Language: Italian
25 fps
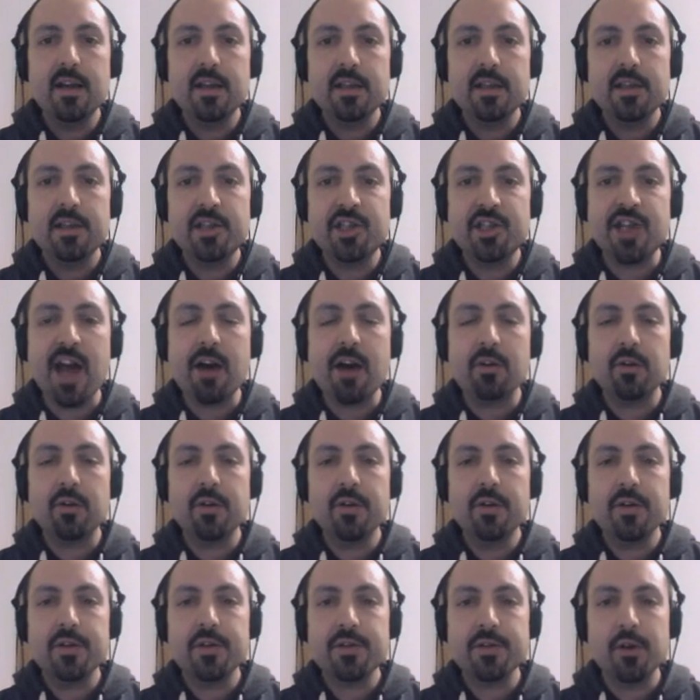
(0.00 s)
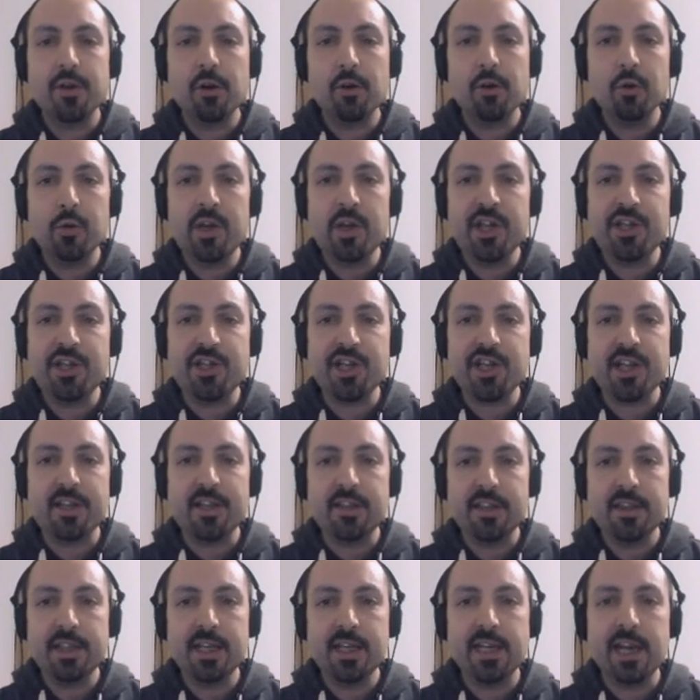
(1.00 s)
Ciao, sono Luigi
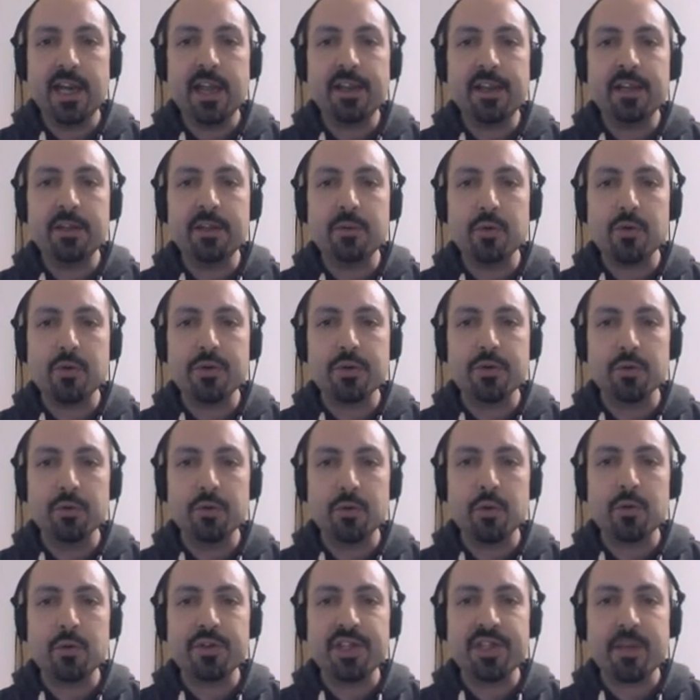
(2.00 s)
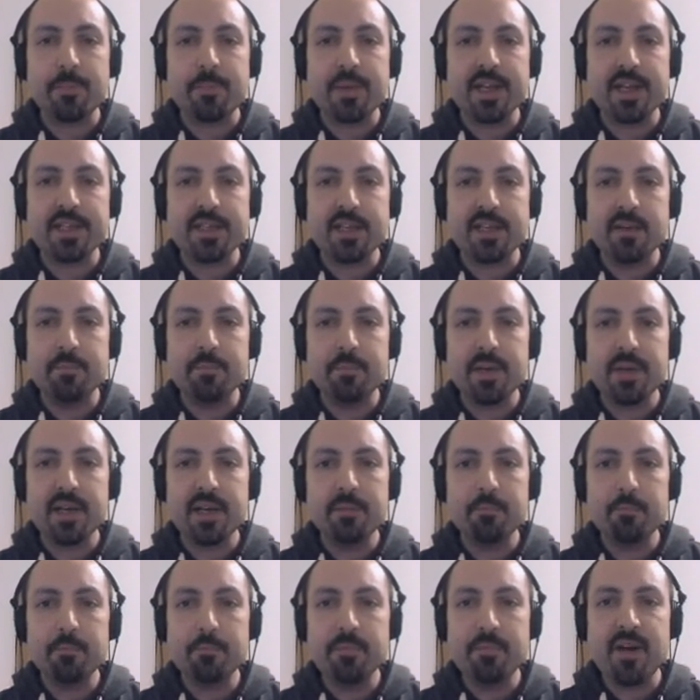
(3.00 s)
di Clarintux un Tux per
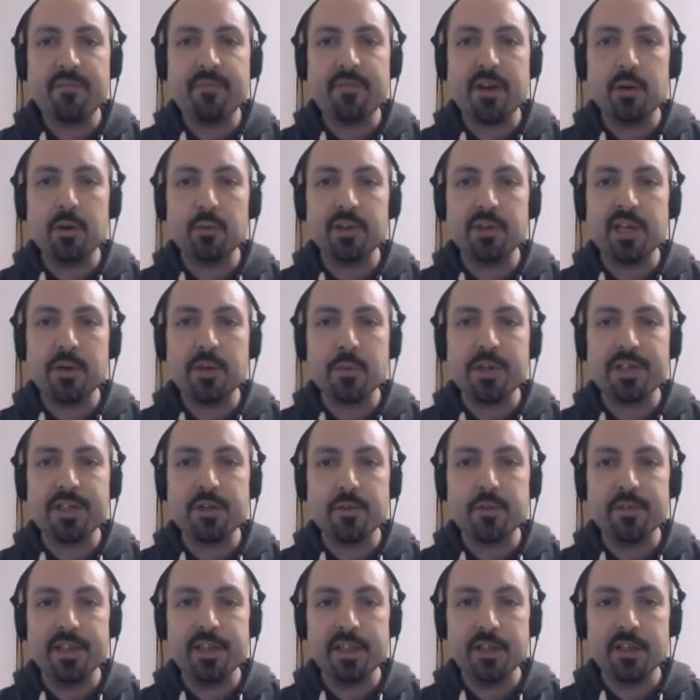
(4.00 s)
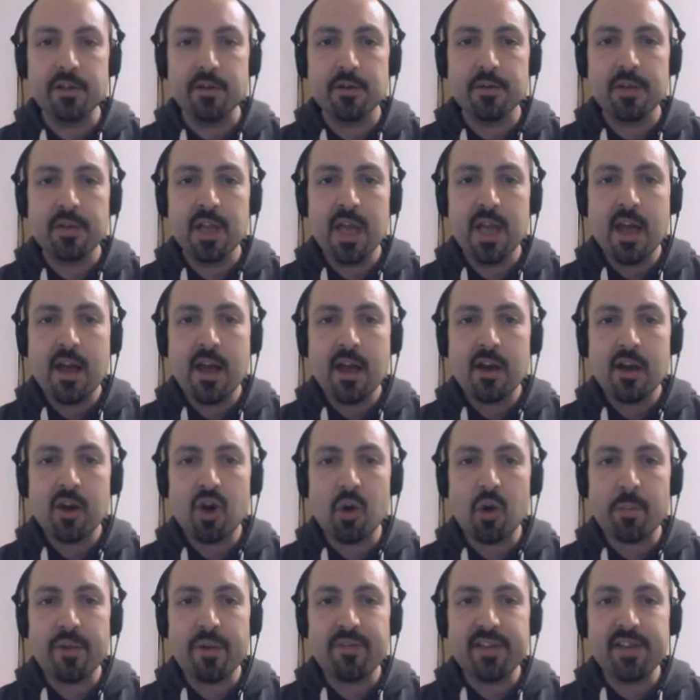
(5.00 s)
sempre. Benvenuti in questo video.
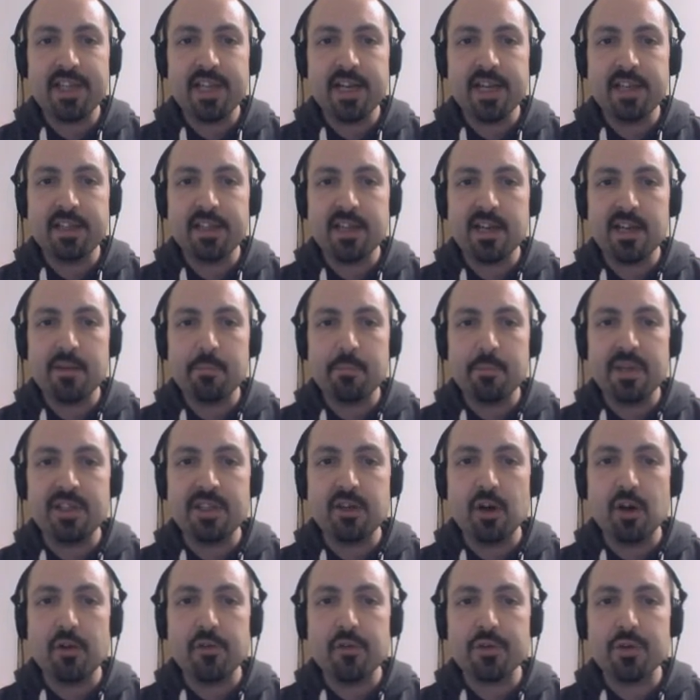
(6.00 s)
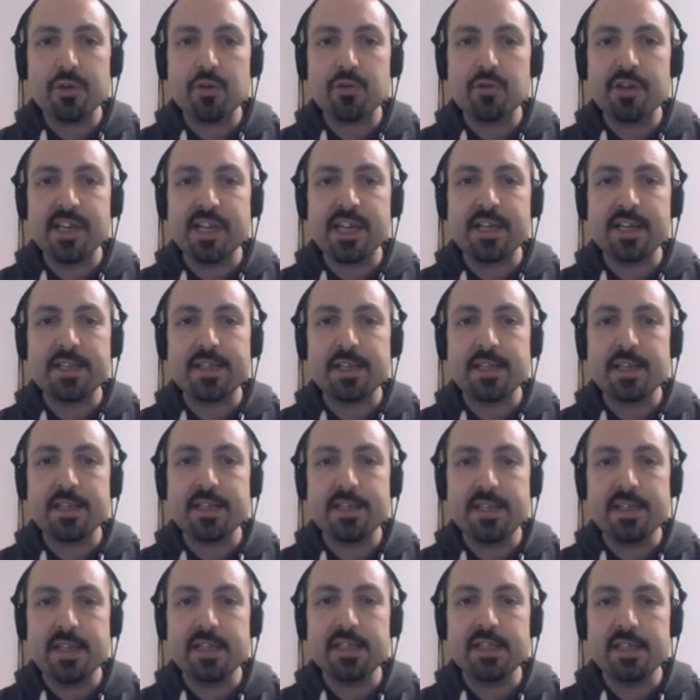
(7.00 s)
Come vedete mi trovo su Geeks
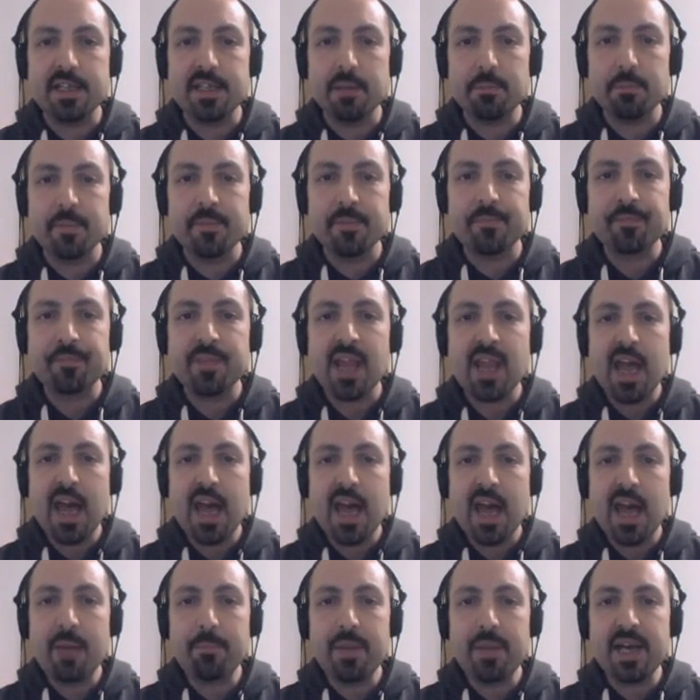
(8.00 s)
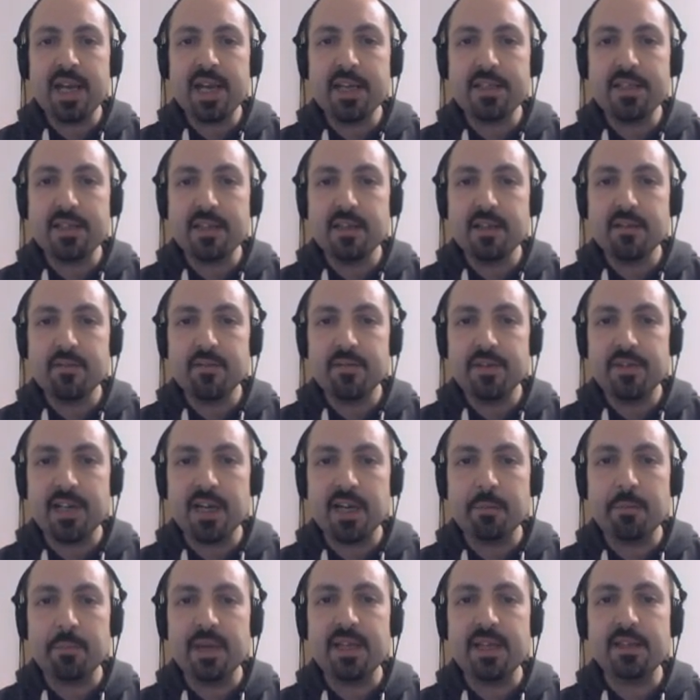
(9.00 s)
System. Ebbene sì,
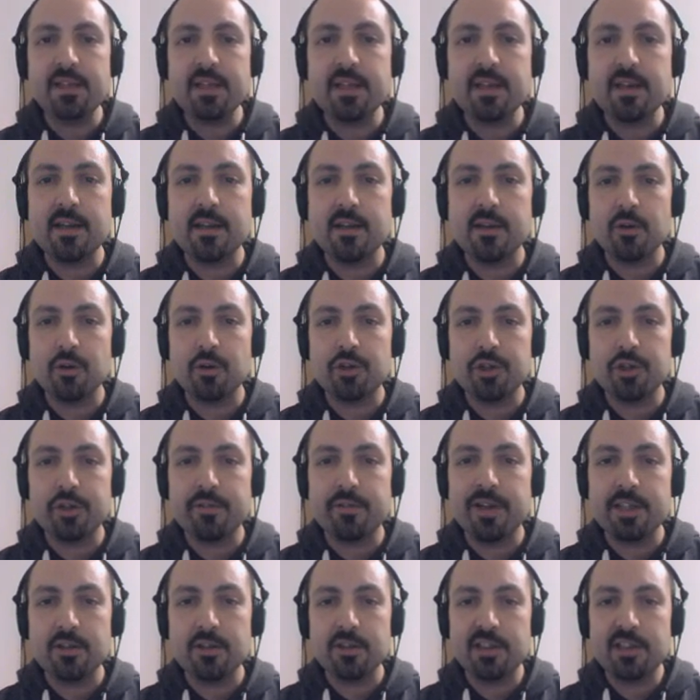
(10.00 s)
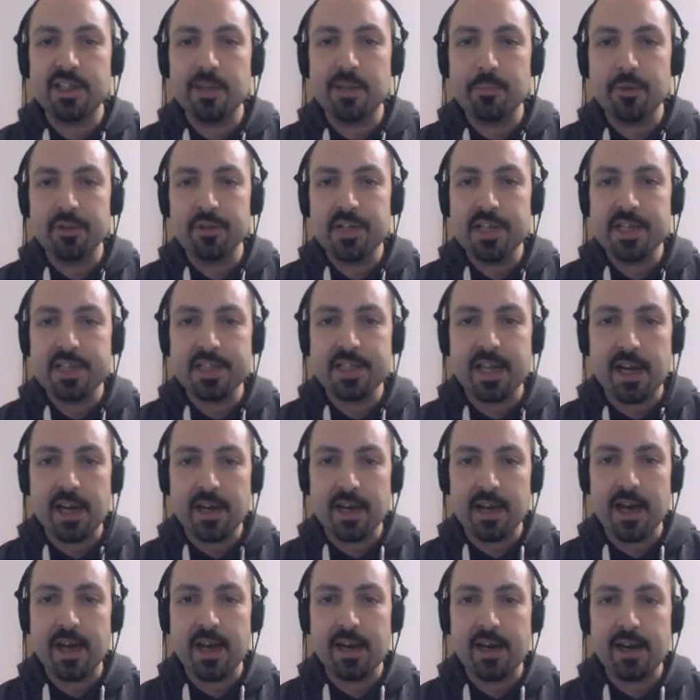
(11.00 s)
finalmente ho trovato il tempo di
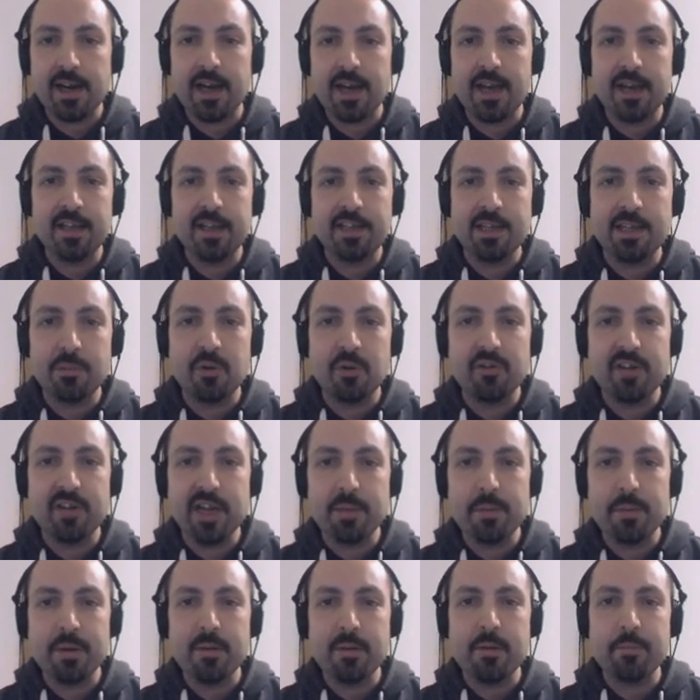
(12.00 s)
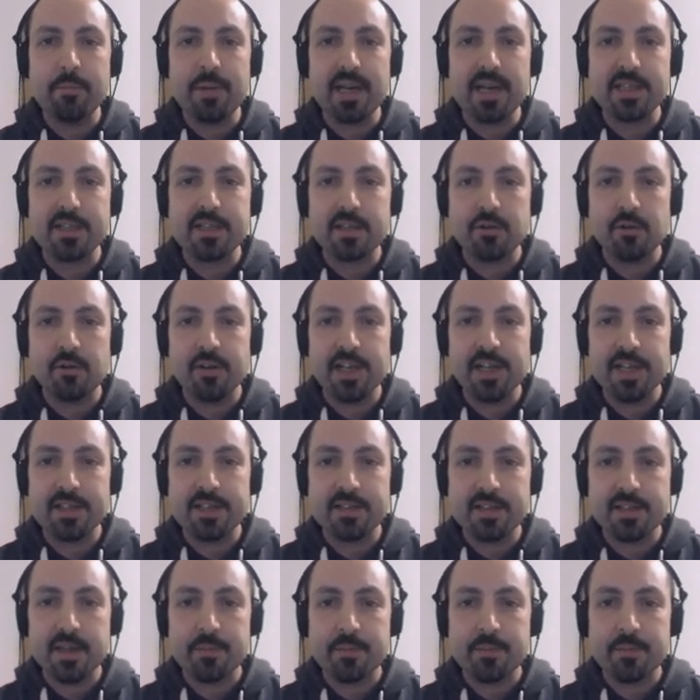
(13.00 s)
installarla e di muovere i primi passi con essa.